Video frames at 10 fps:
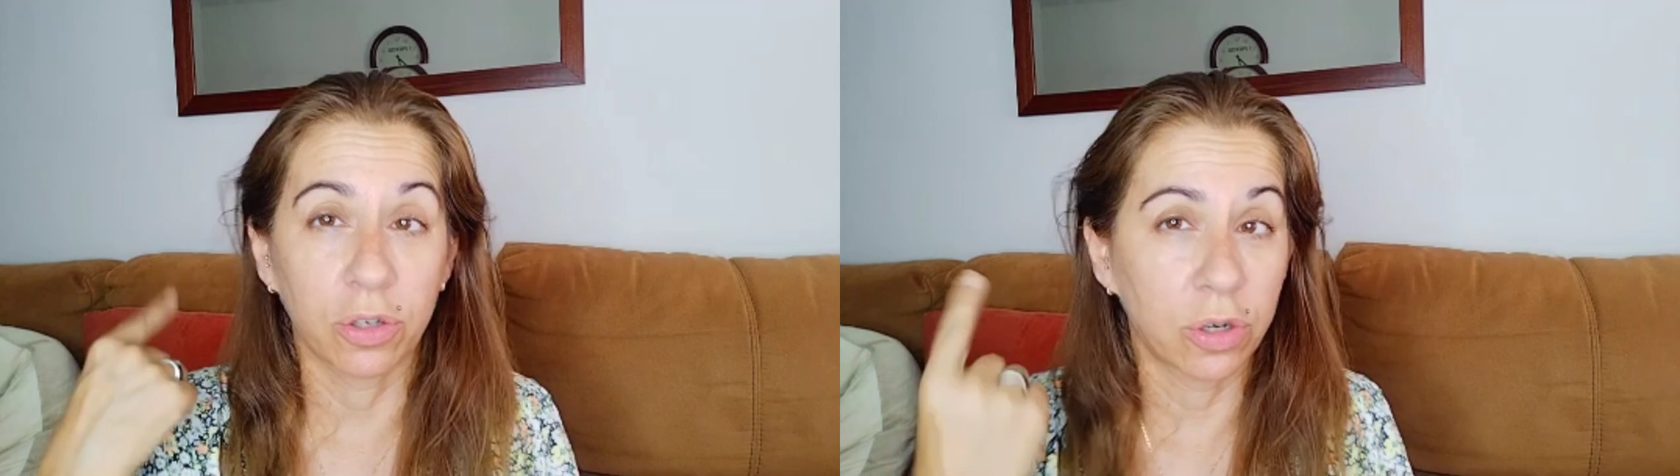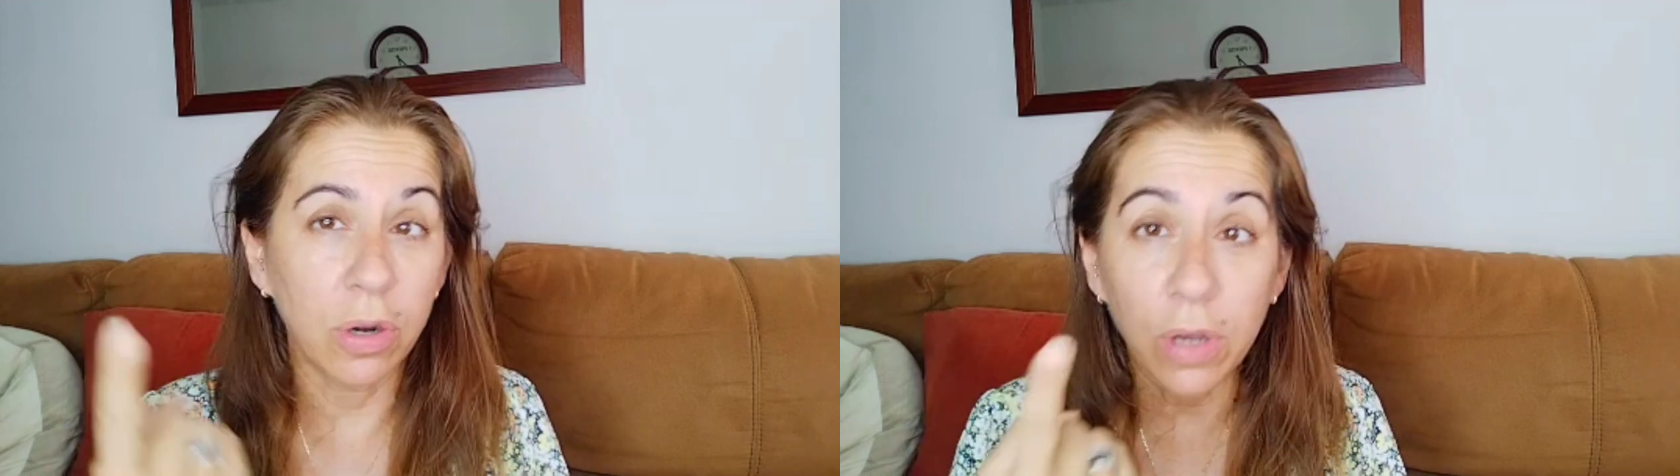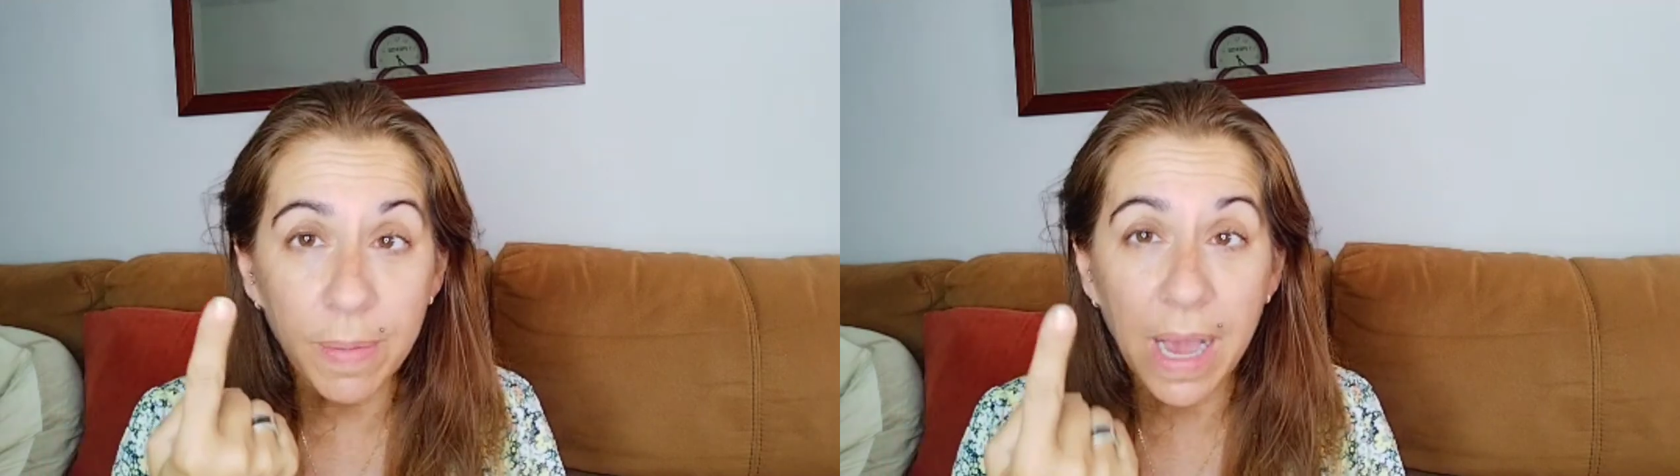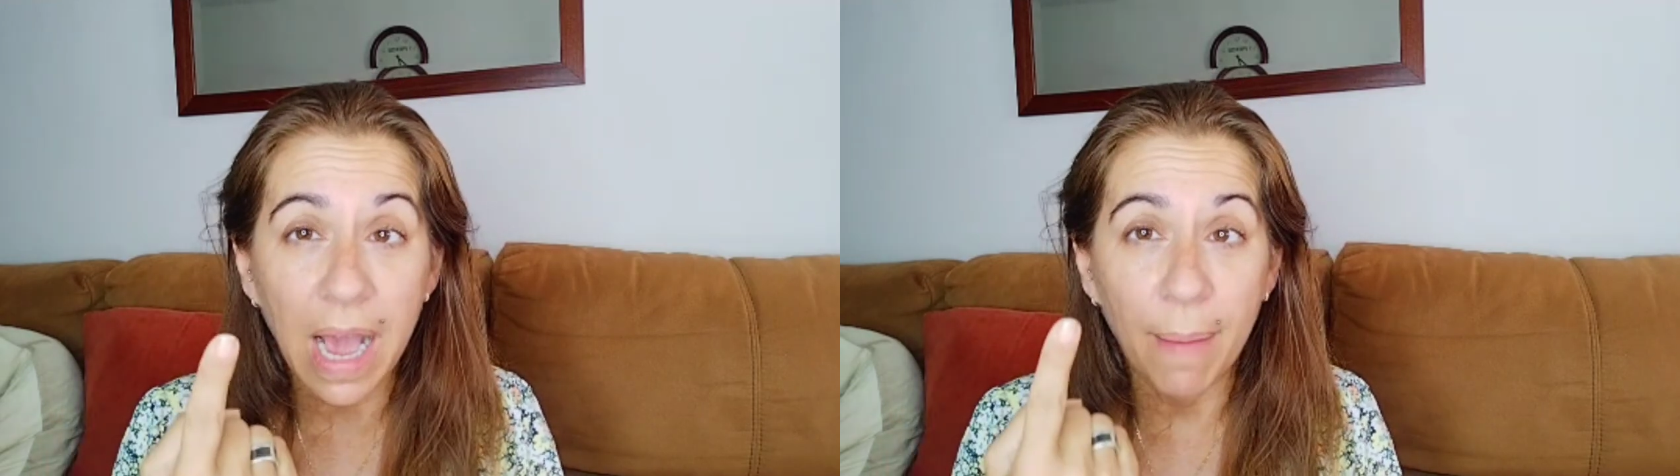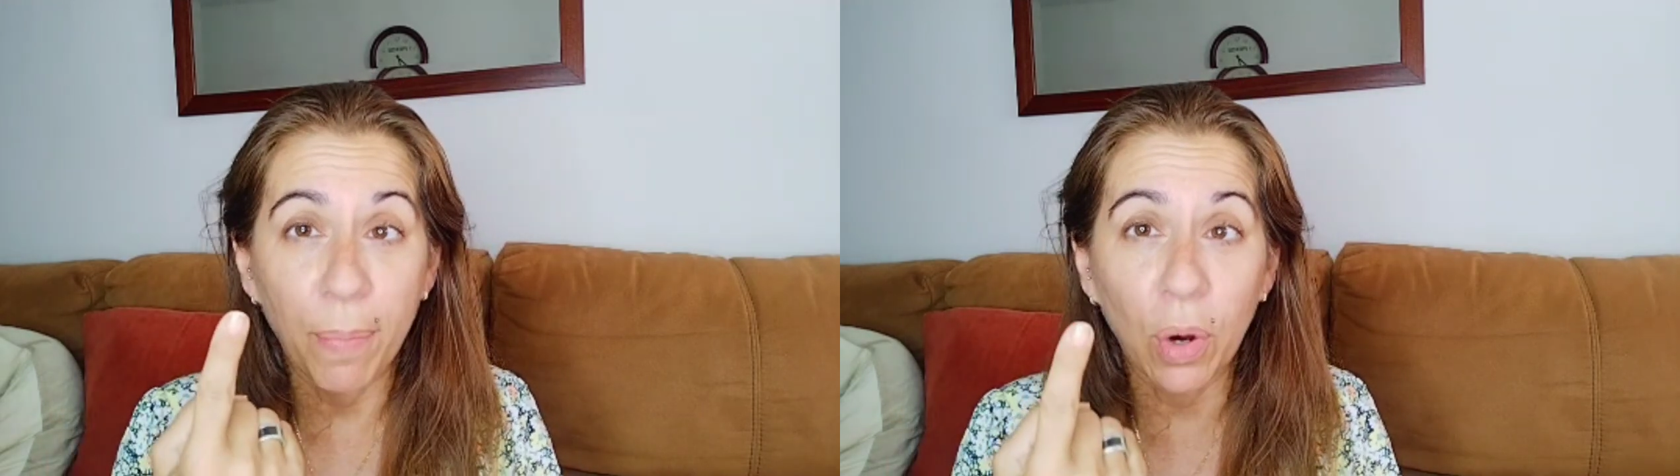Solo iba
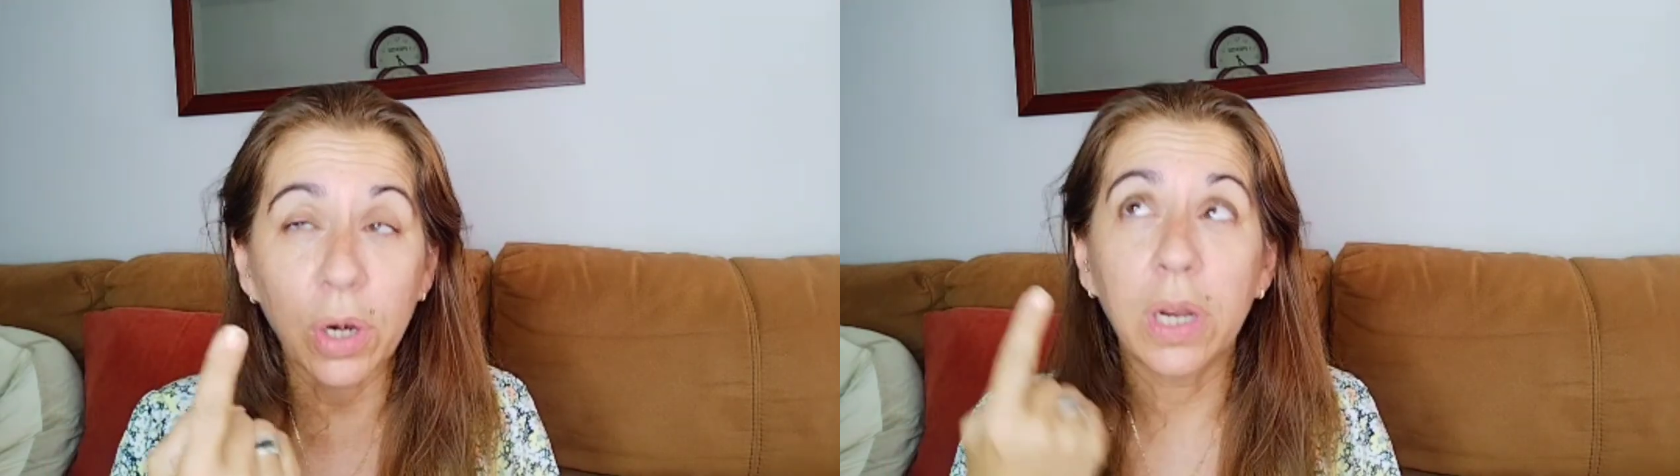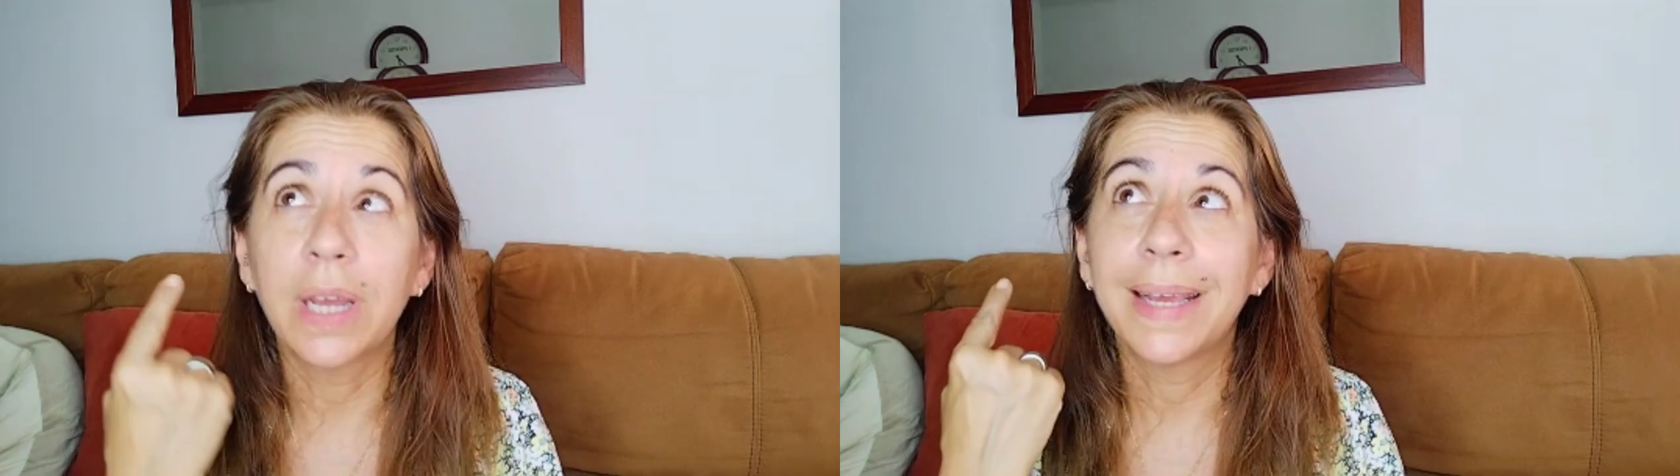a por